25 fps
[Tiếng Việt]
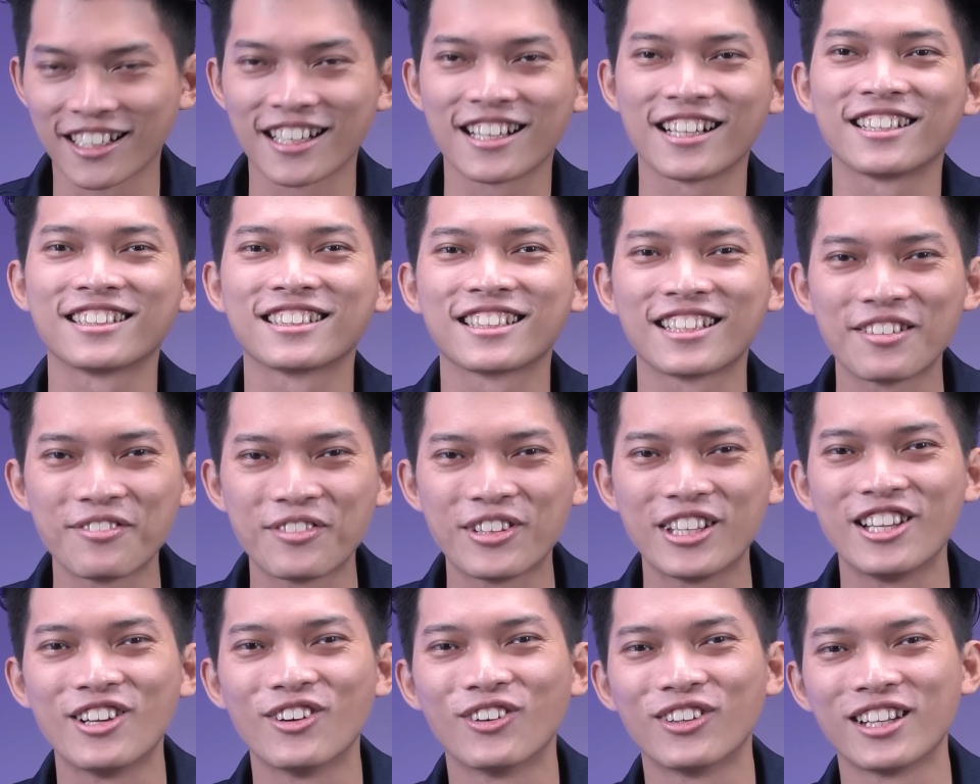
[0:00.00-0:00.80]
thì cái
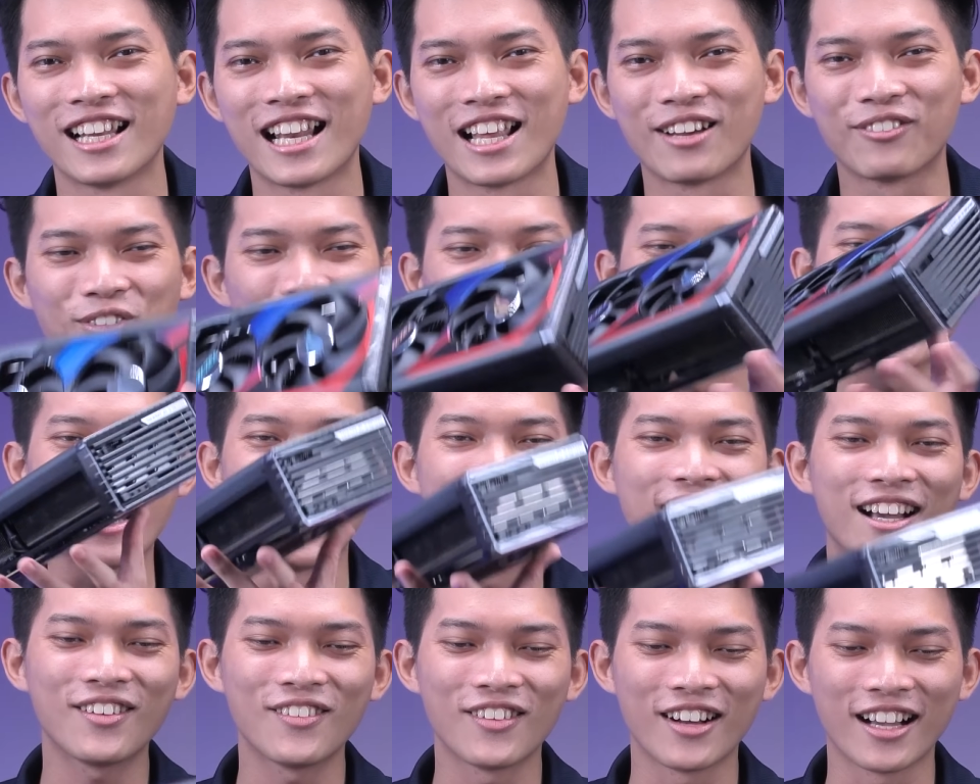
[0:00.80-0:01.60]
video này làm cũng
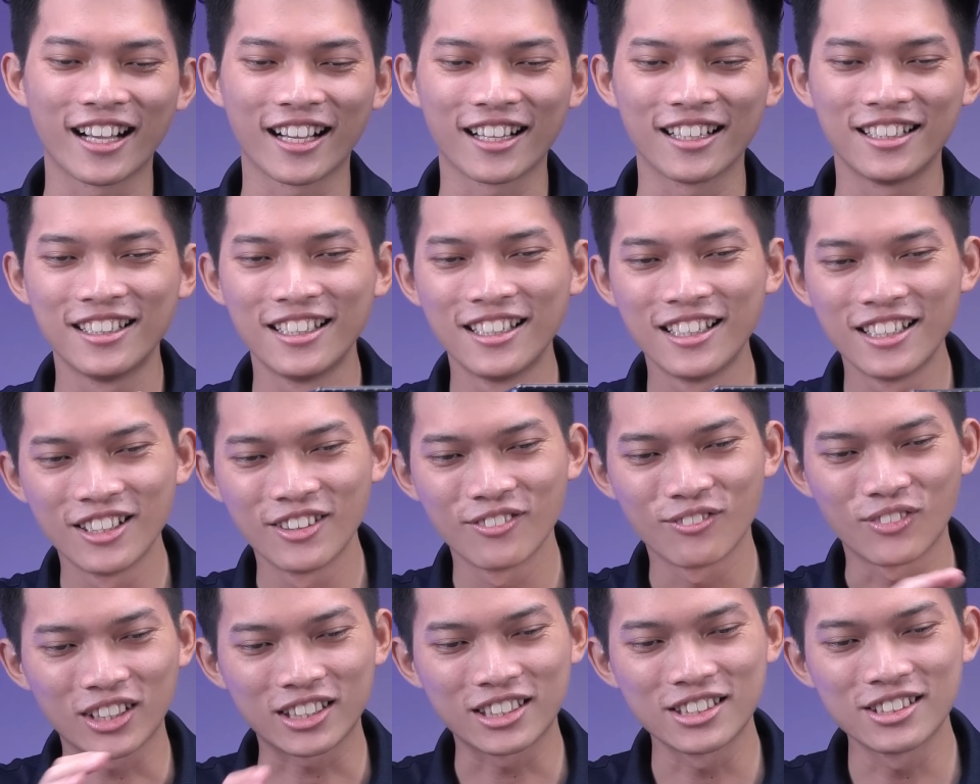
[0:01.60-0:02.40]
dễ các bạn ạ à.
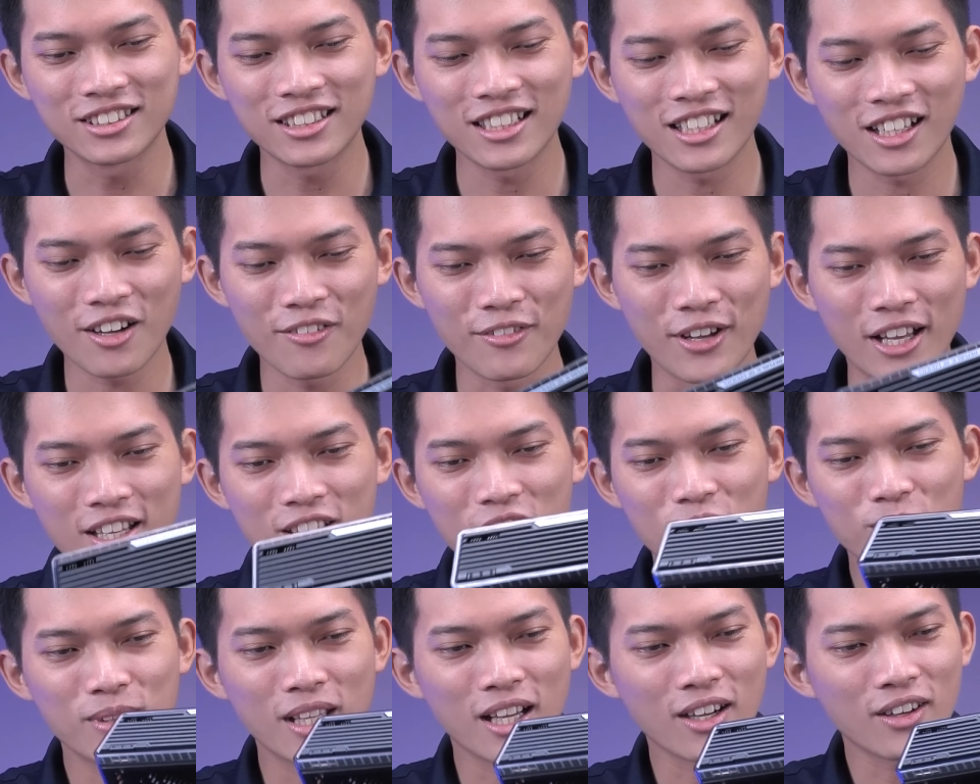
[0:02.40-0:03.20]
mặt trước đây có vẻ
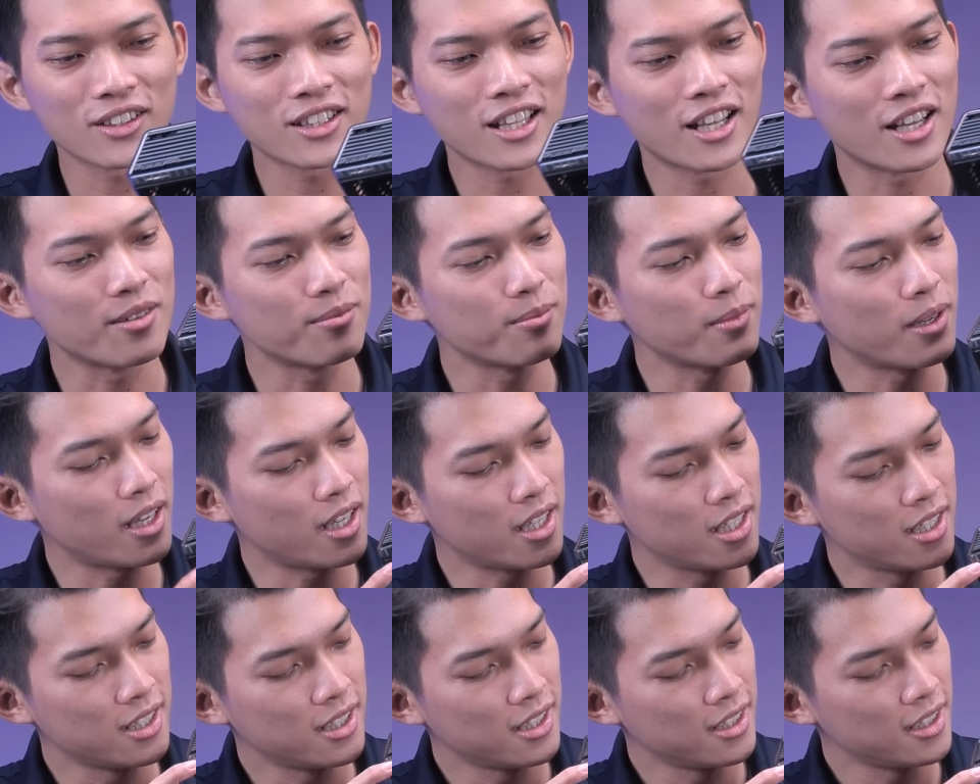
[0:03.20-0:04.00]
chúng ta có thêm
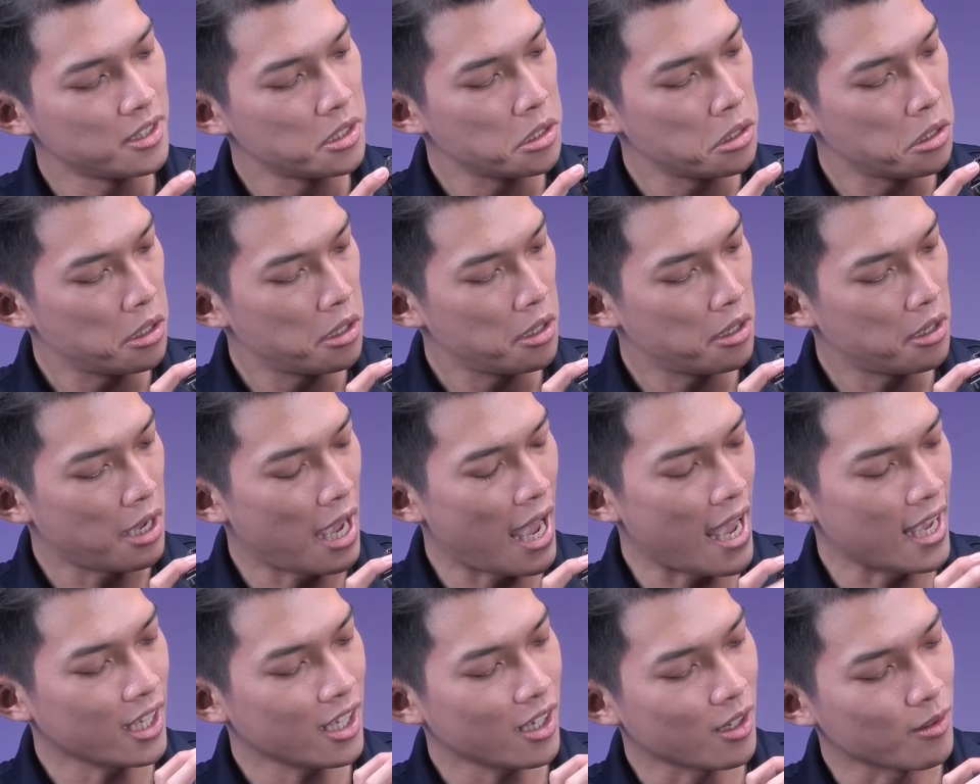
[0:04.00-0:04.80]
à,
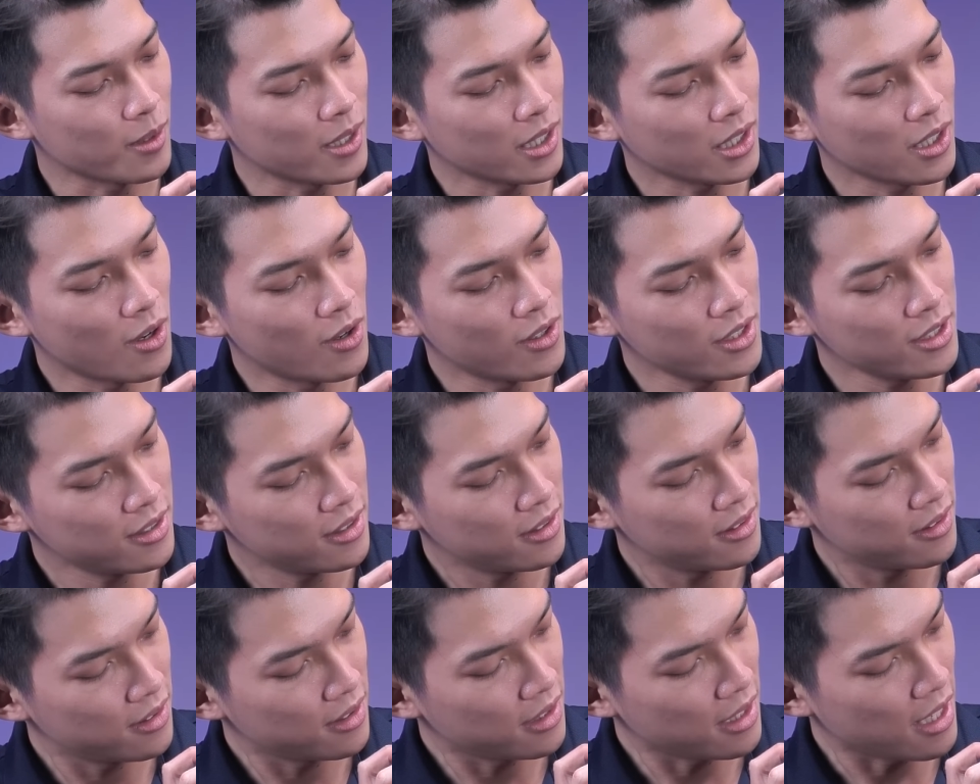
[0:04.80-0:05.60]
hai cái cổng kết nối
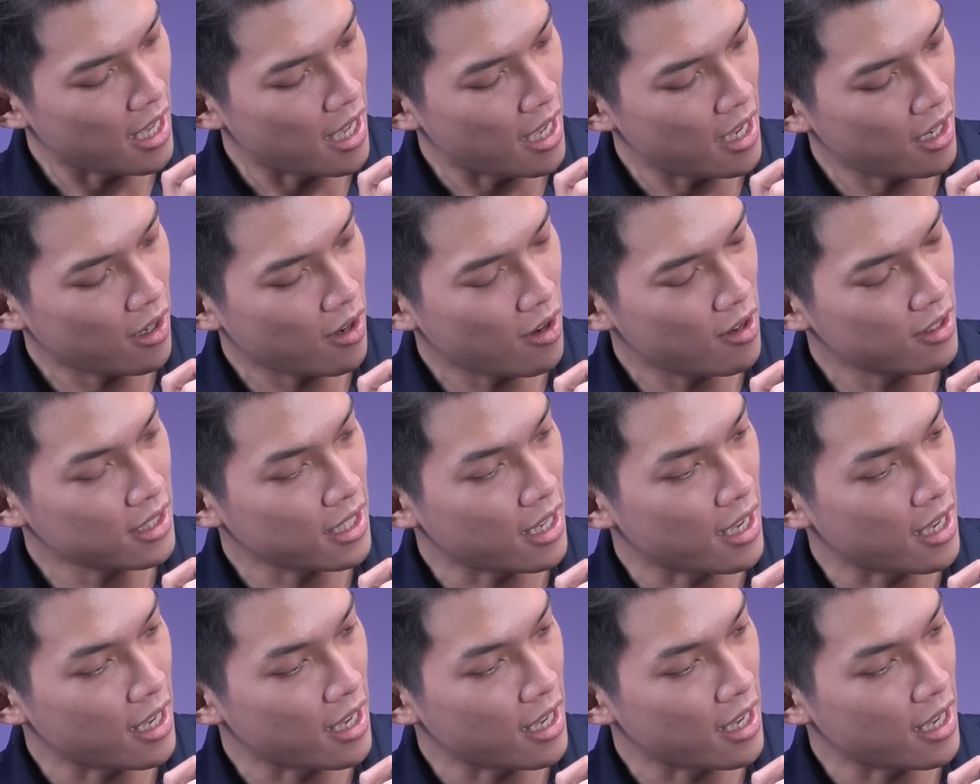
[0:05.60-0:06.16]
để có